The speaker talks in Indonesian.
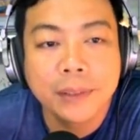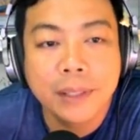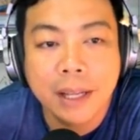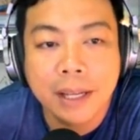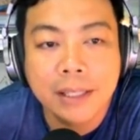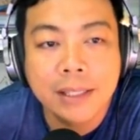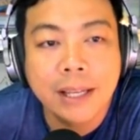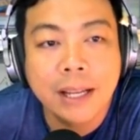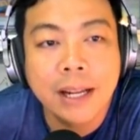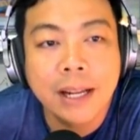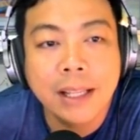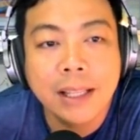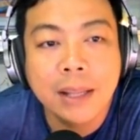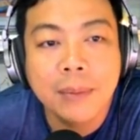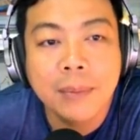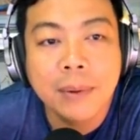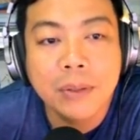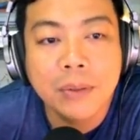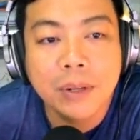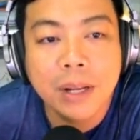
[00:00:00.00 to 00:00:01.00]
Nah, sekarang kita
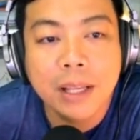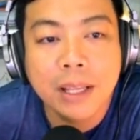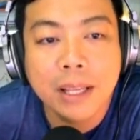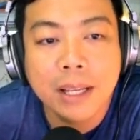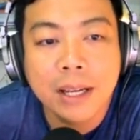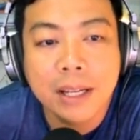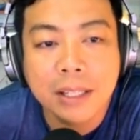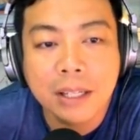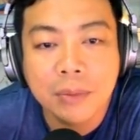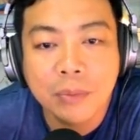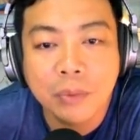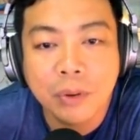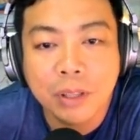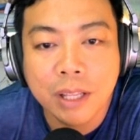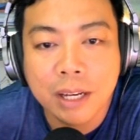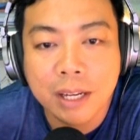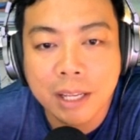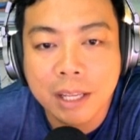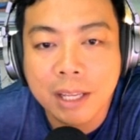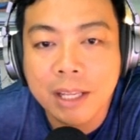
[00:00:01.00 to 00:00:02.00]
masuk lagi ke access point
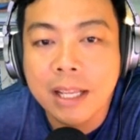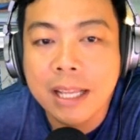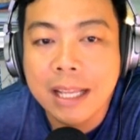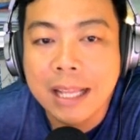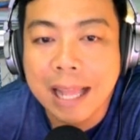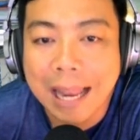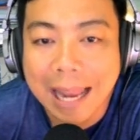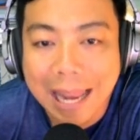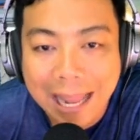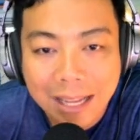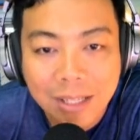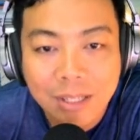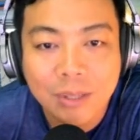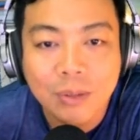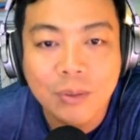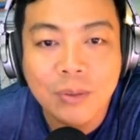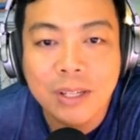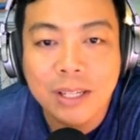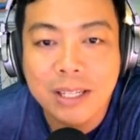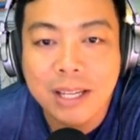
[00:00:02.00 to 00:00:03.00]
tadi,
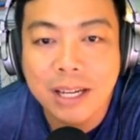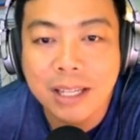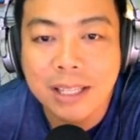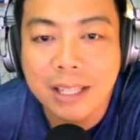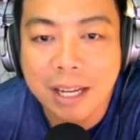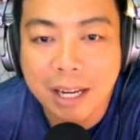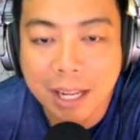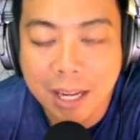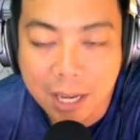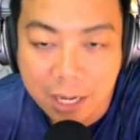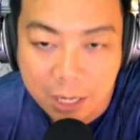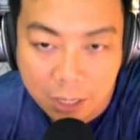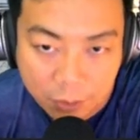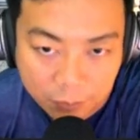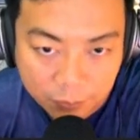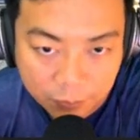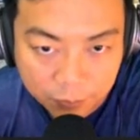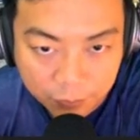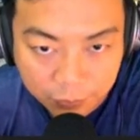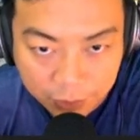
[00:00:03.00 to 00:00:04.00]
langsung saja kita klik
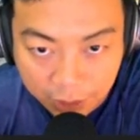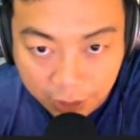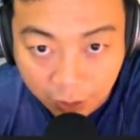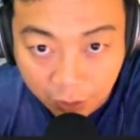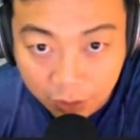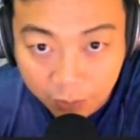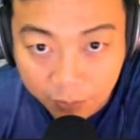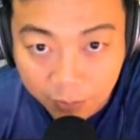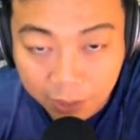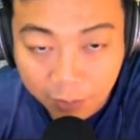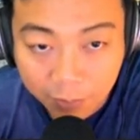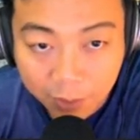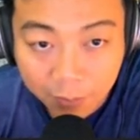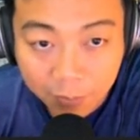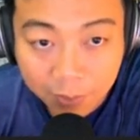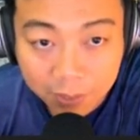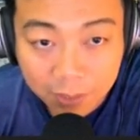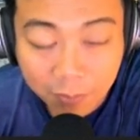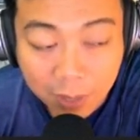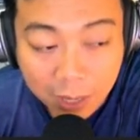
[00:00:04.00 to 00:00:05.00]
adopt. Jadi kalau teman-teman
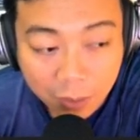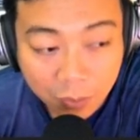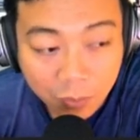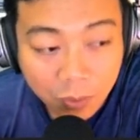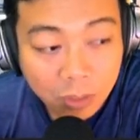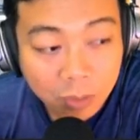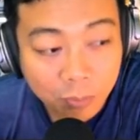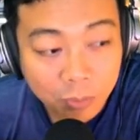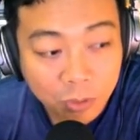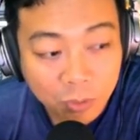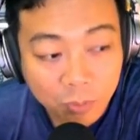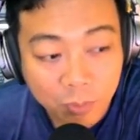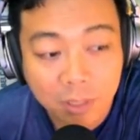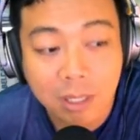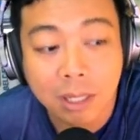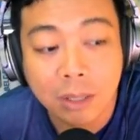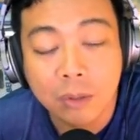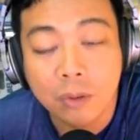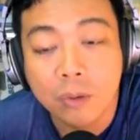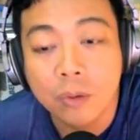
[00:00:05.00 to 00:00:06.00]
masih baru ataupun cuma
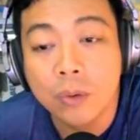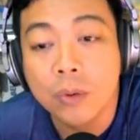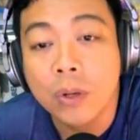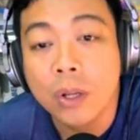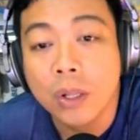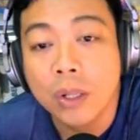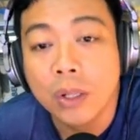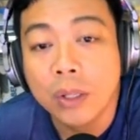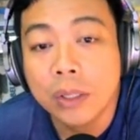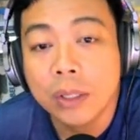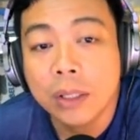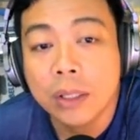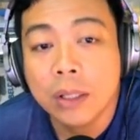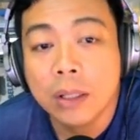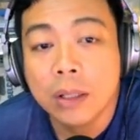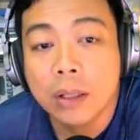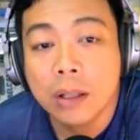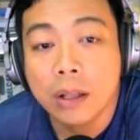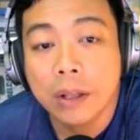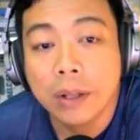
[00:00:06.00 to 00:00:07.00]
satu
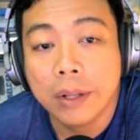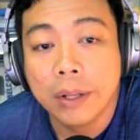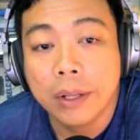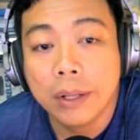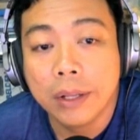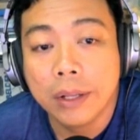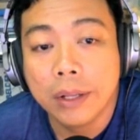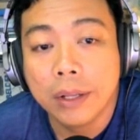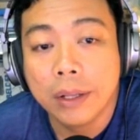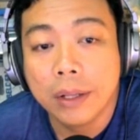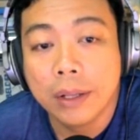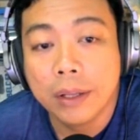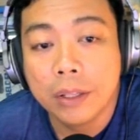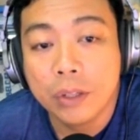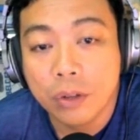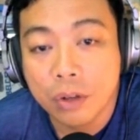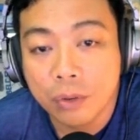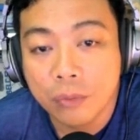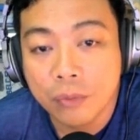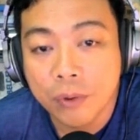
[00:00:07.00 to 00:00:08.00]
uh,
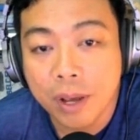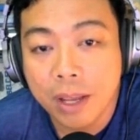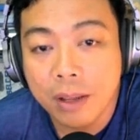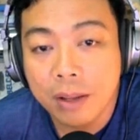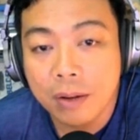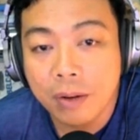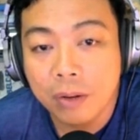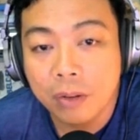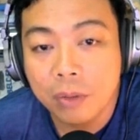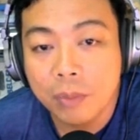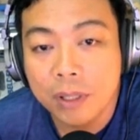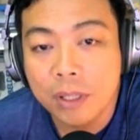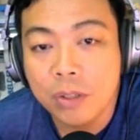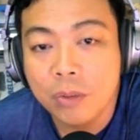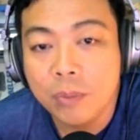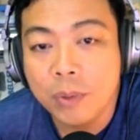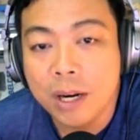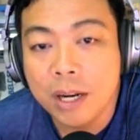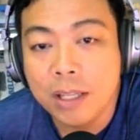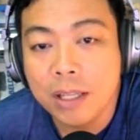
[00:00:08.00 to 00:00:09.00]
Unify, otomatis
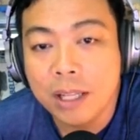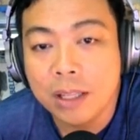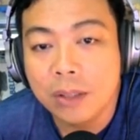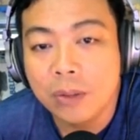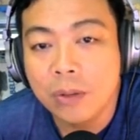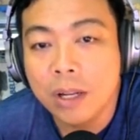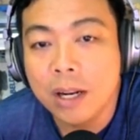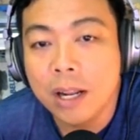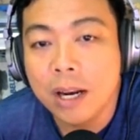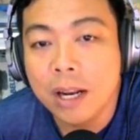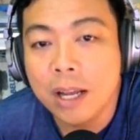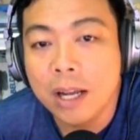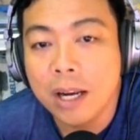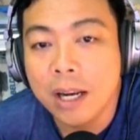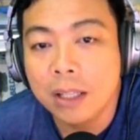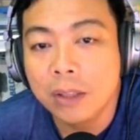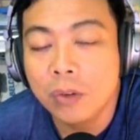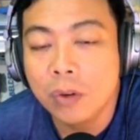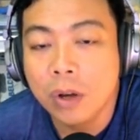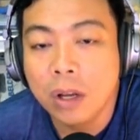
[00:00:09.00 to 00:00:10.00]
cuma ada satu dan ada
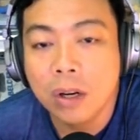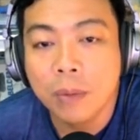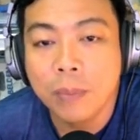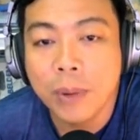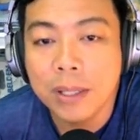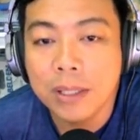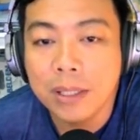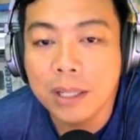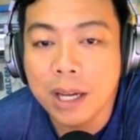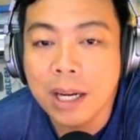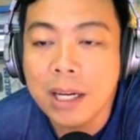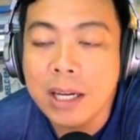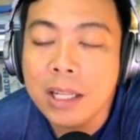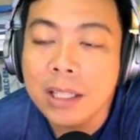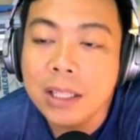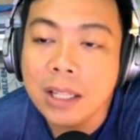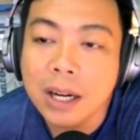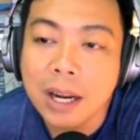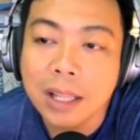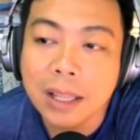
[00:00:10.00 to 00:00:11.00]
klik to adopt. Pastikan ini
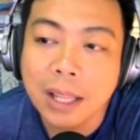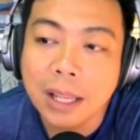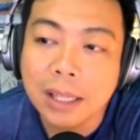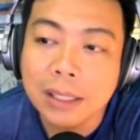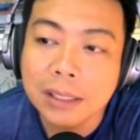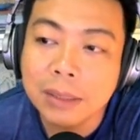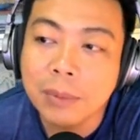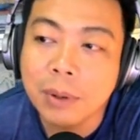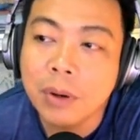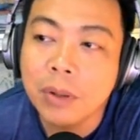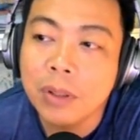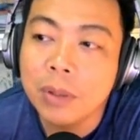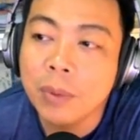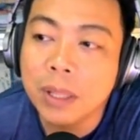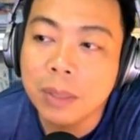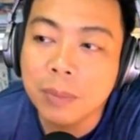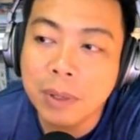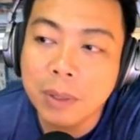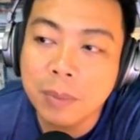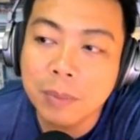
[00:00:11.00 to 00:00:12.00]
terdeteksi baru
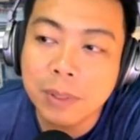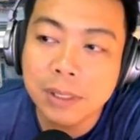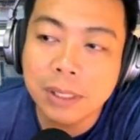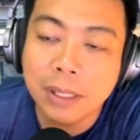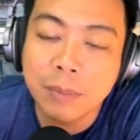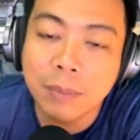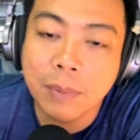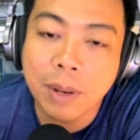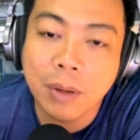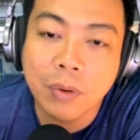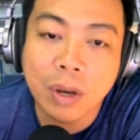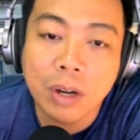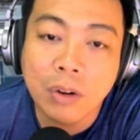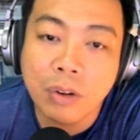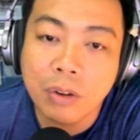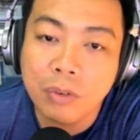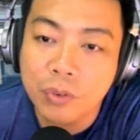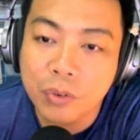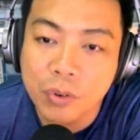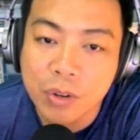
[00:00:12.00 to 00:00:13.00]
teman-teman bisa melakukan
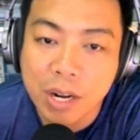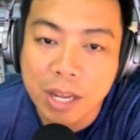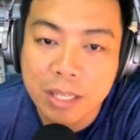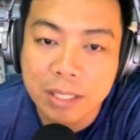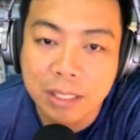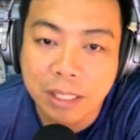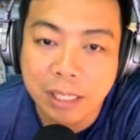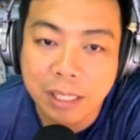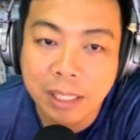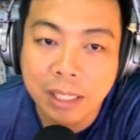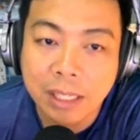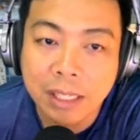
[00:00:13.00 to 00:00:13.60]
konfigurasi.